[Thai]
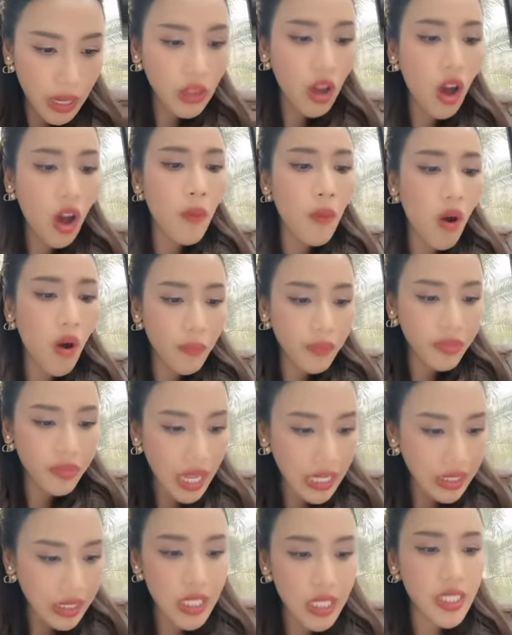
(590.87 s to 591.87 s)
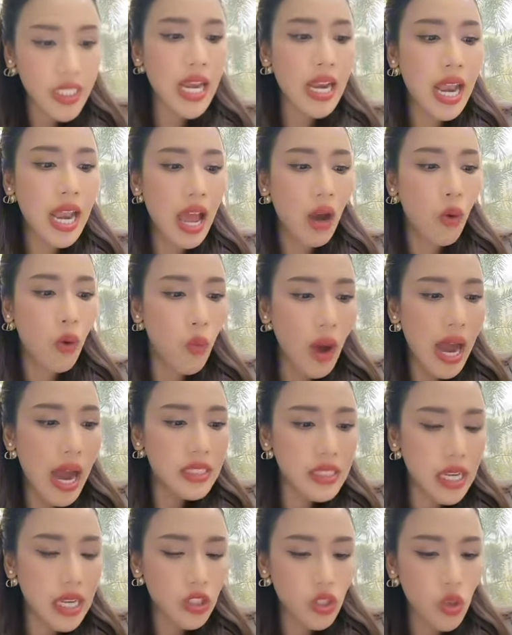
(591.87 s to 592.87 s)
ปิ๊กต่อบอกตัดสินใจแล้ว
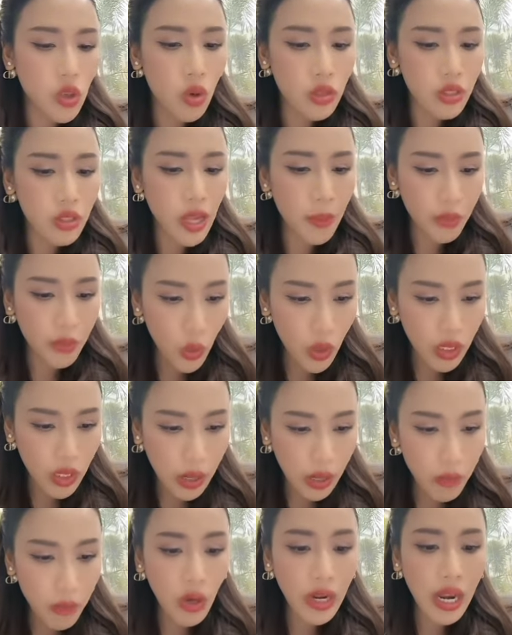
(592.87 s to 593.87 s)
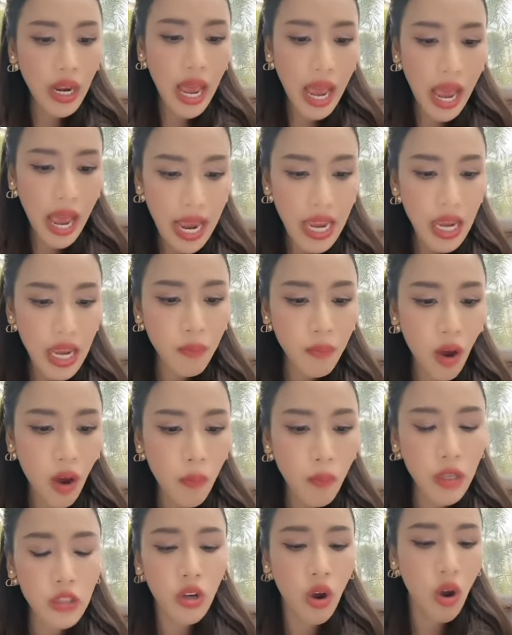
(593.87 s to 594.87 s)
ว่าจะส่งสำนวนทั้งหมด ให้ป
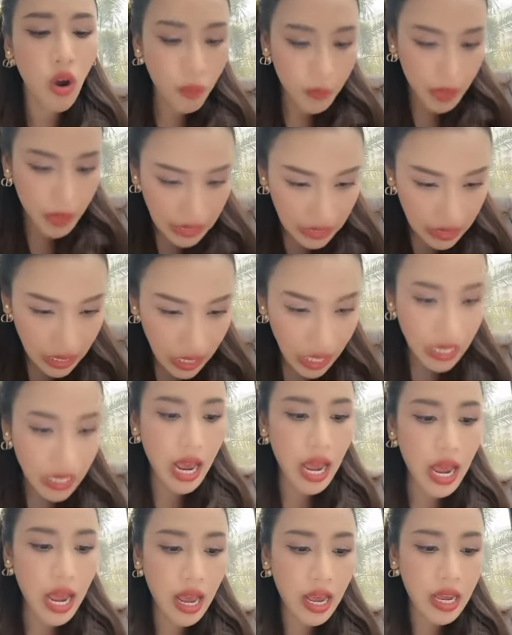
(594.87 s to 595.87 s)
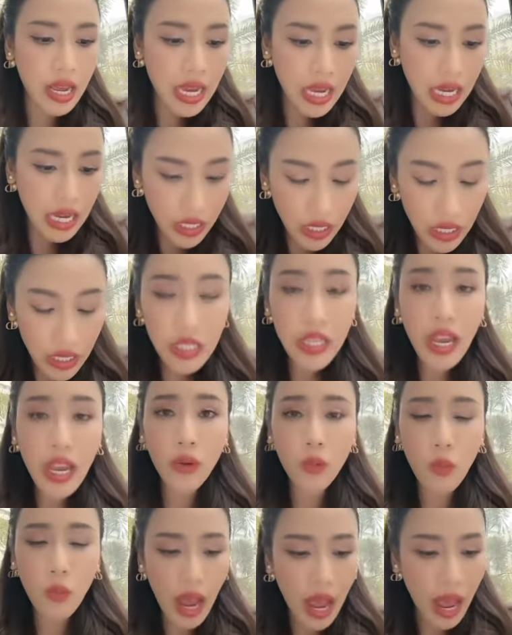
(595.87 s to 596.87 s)
ปชพิจารณา ยืน
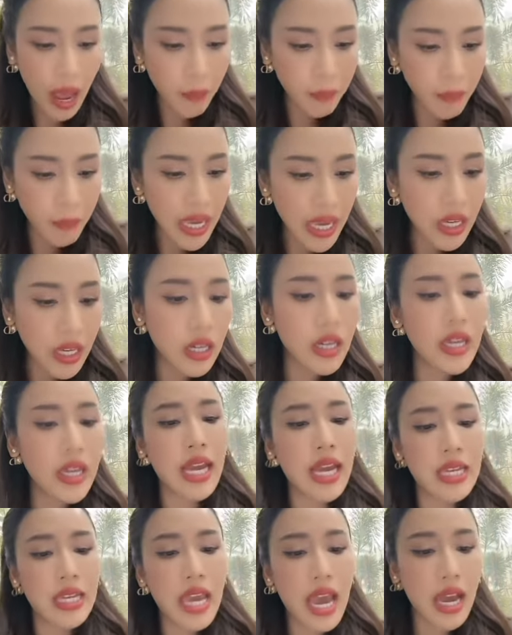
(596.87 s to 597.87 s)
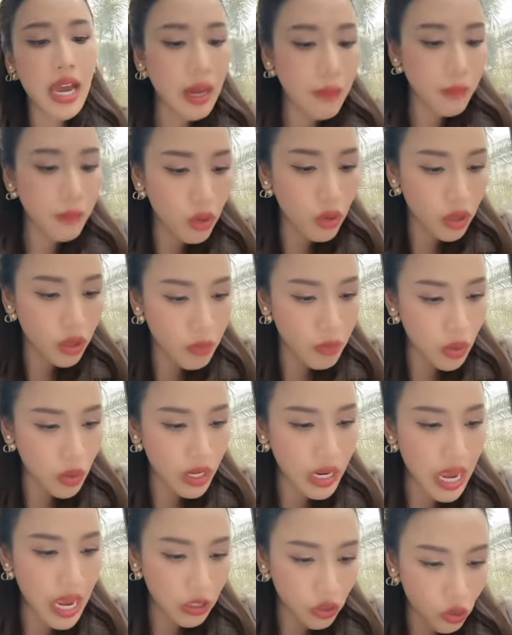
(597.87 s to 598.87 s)
ยันว่าไม่เคยขัดแย้งกับพลตำร
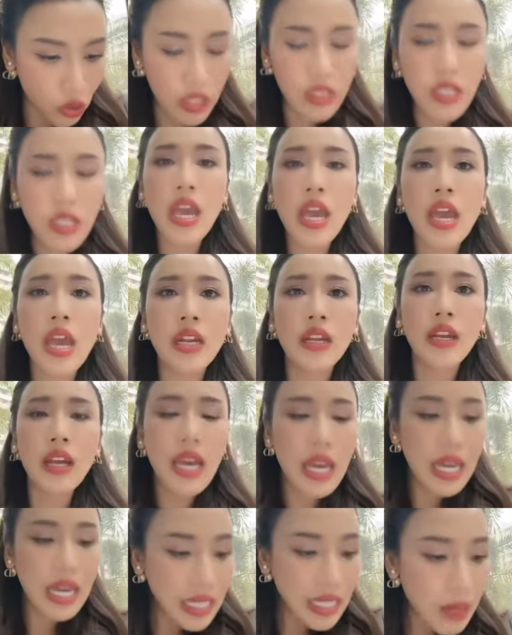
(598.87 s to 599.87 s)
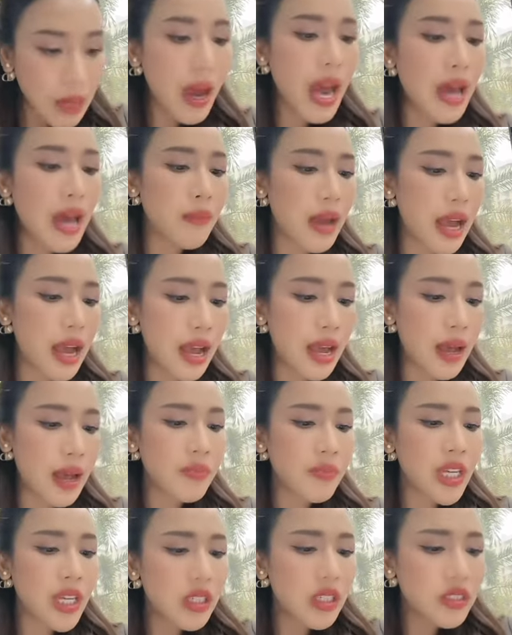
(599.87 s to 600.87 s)
วจเอกสุรเชษที่ผ่านมา
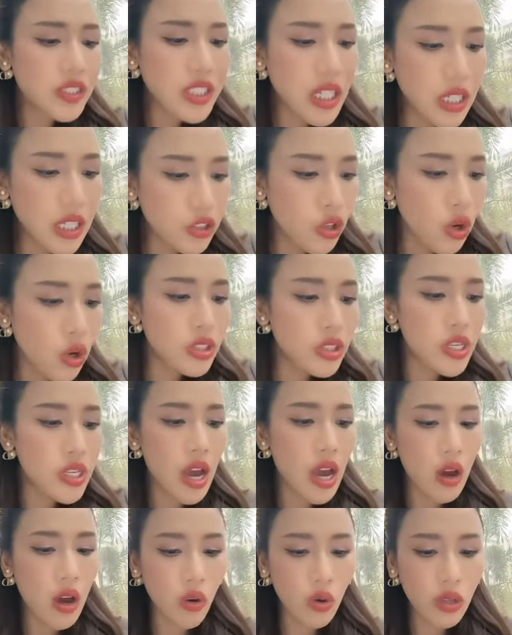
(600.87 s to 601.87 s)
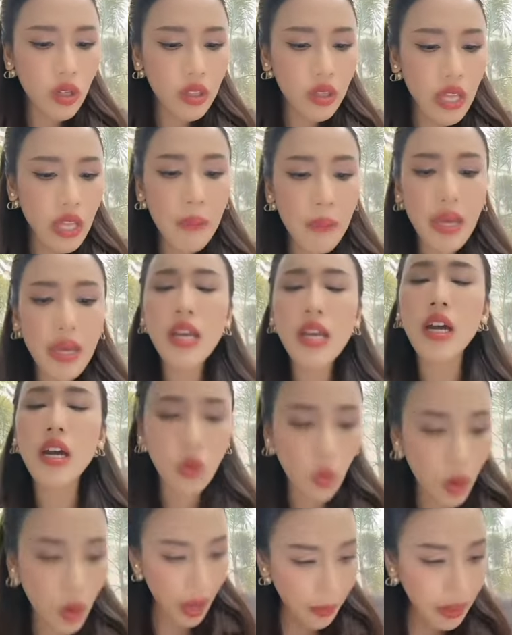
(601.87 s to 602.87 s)
สื่อโซเชียลทำให้
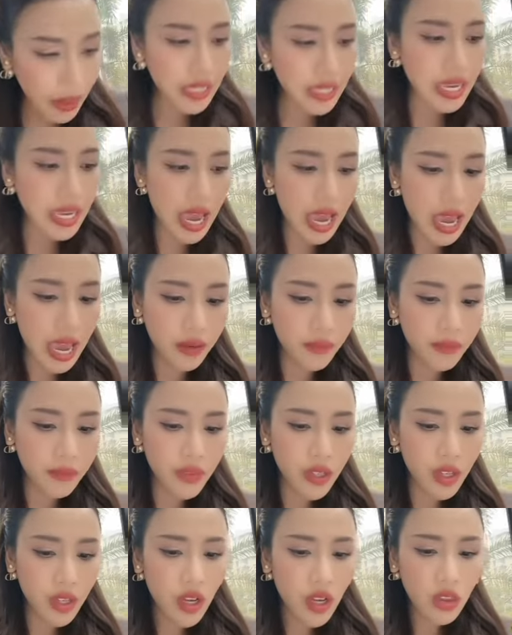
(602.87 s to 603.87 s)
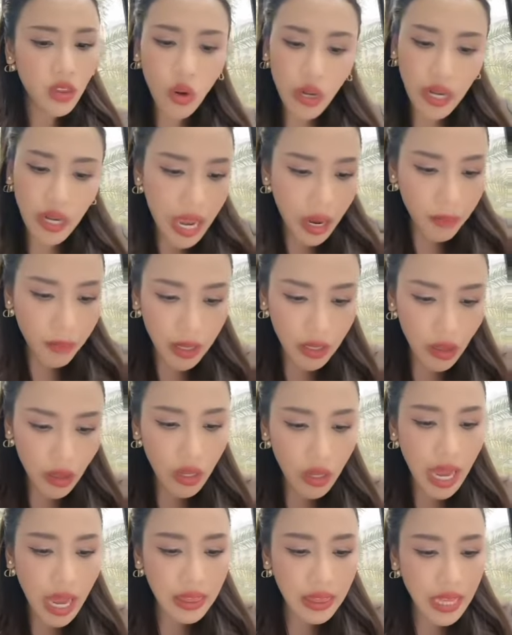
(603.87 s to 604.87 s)
ดความขัดแย้ง ตนเองไม่
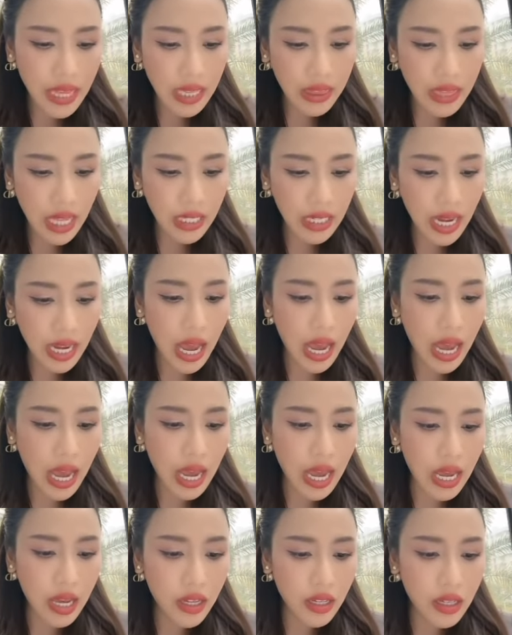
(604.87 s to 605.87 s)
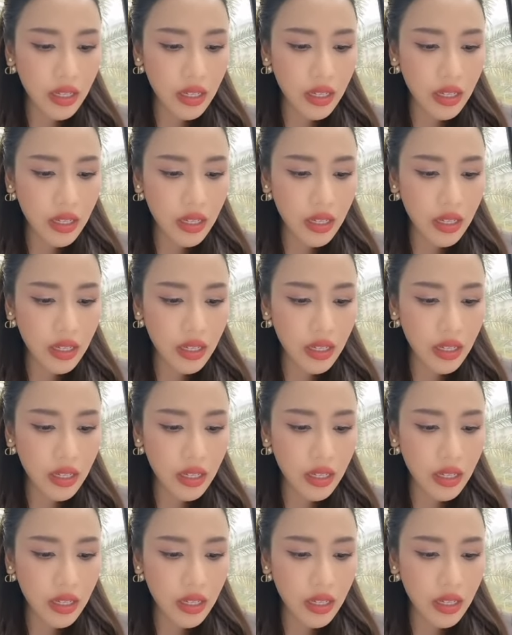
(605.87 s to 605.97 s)
ต้องการเตะตัดขา